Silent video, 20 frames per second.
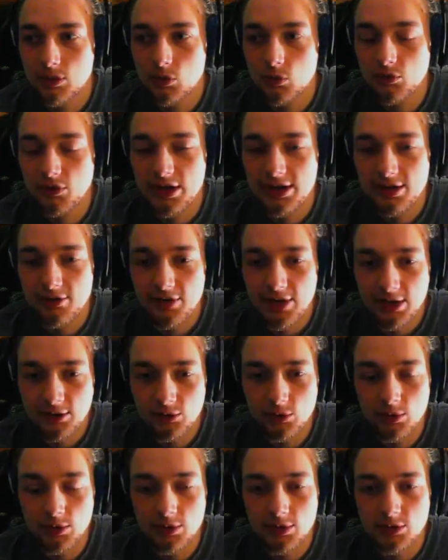Nur weil der Wert
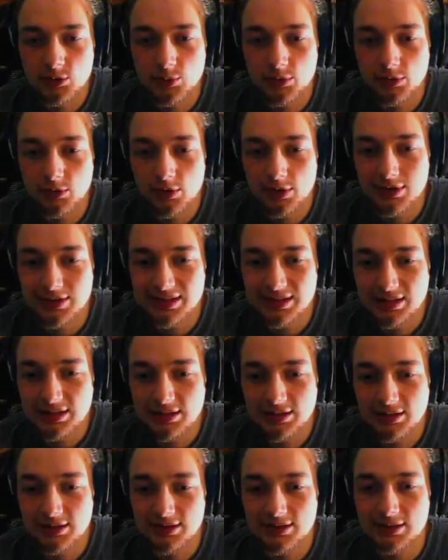höher ist, bedeutet es
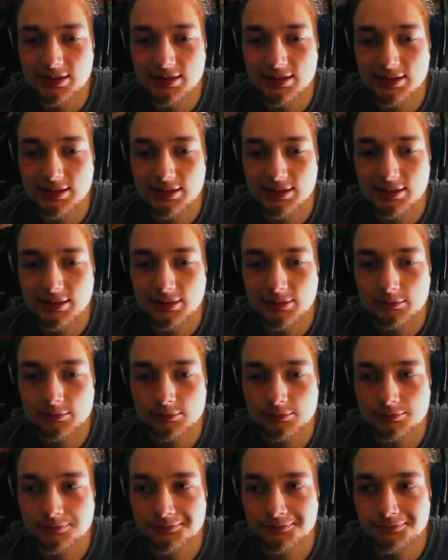nicht, dass es
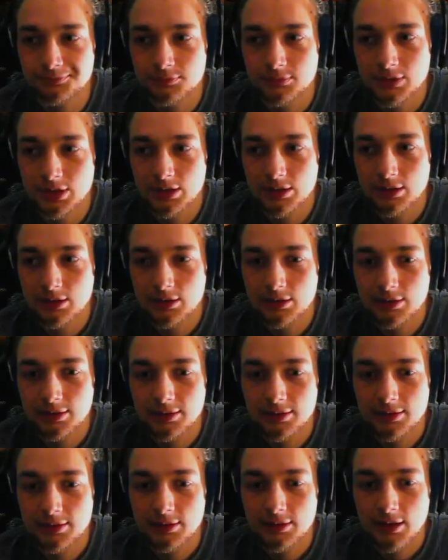ähm,
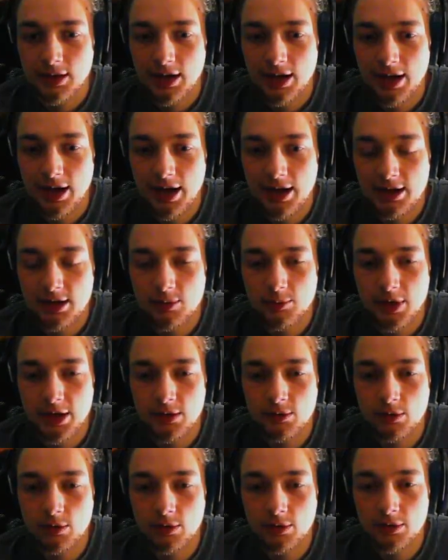
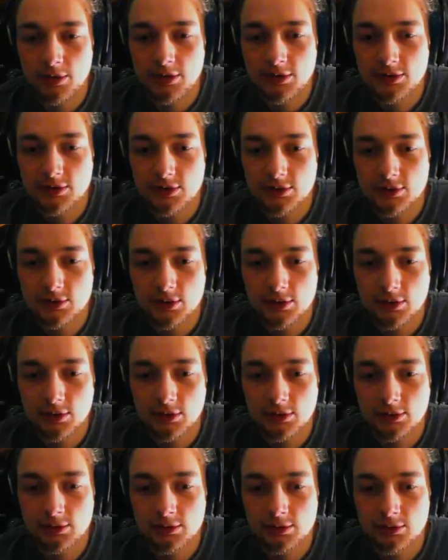allgemein höher ist,
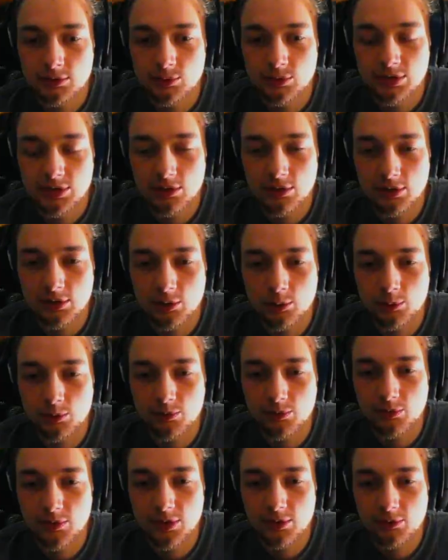sondern es muss ja auch in,
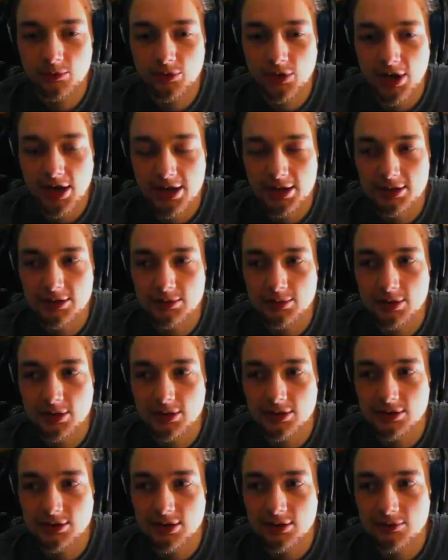einem Verhältnis wieder
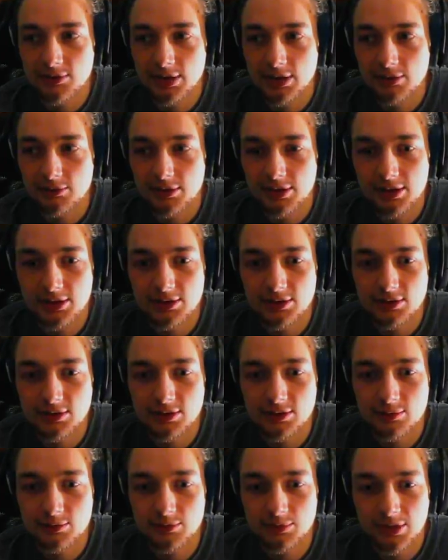gesehen werden, weil
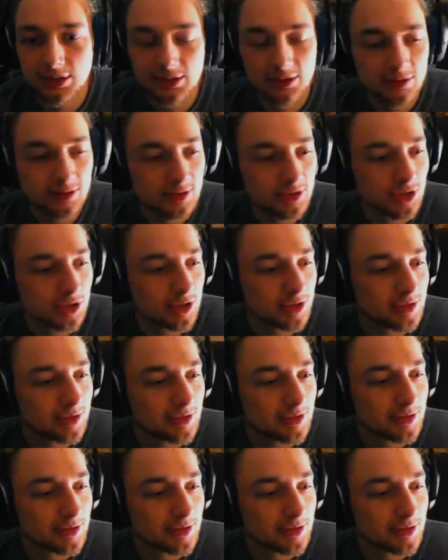sonst bringt das nicht.